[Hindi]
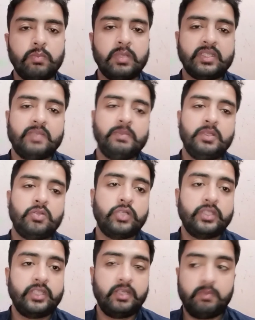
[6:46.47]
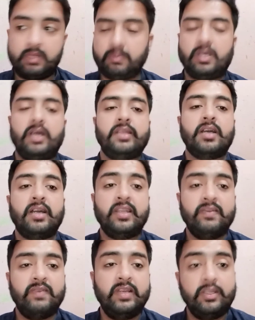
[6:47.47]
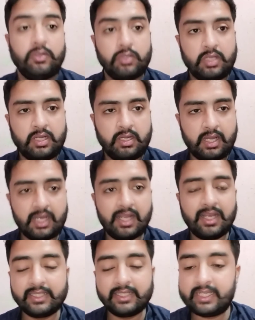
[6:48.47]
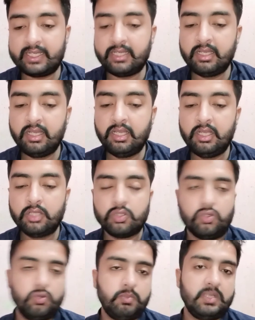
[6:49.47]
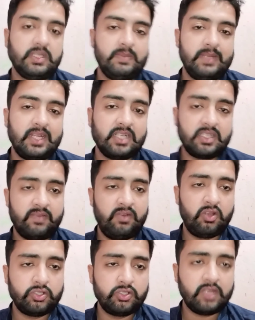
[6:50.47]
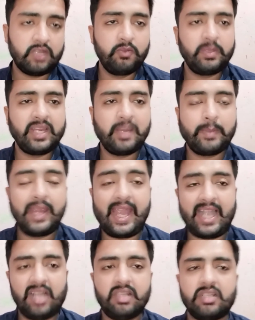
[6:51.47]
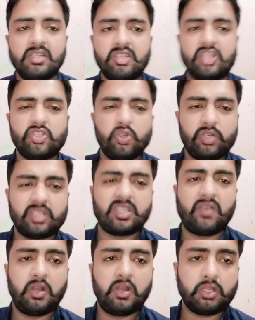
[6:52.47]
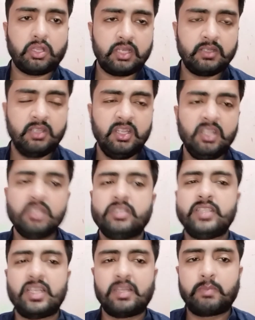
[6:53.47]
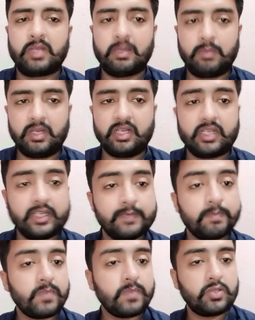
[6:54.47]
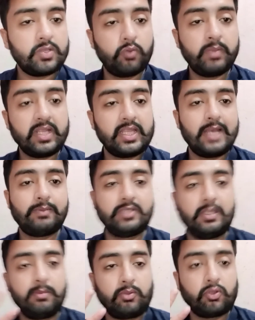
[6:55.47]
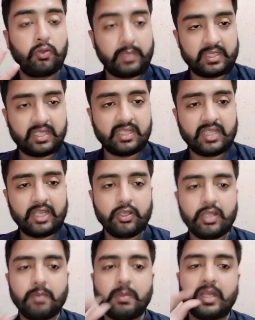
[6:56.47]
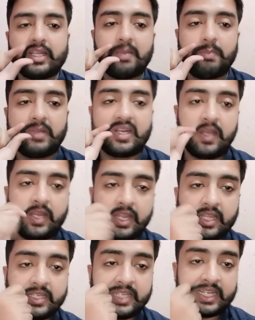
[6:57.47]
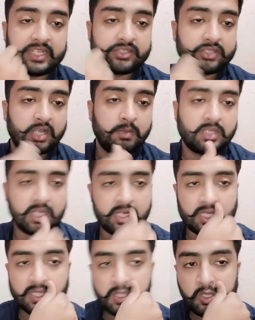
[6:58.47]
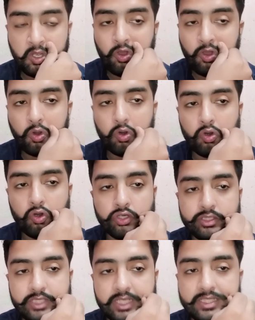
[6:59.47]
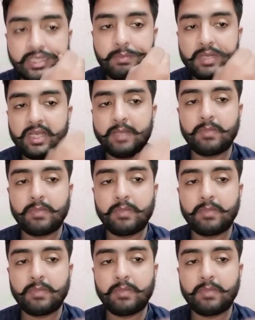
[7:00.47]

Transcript: बस अभी थोड़ी देर में हम खाना खाने वाले हैं तो खाना लग जाए तो बस फिर आज का व्लॉग जो था वो भी यहीं पे एंड कर देते हैं छोटा सा व्लॉग था ज़्यादा बड़ा बना नहीं तो उम्मीद है आप सब वो पसंद आए होगा बाकी आप मेरा नया ये हेयर स्टाइल बताना और जैसे ही मैंने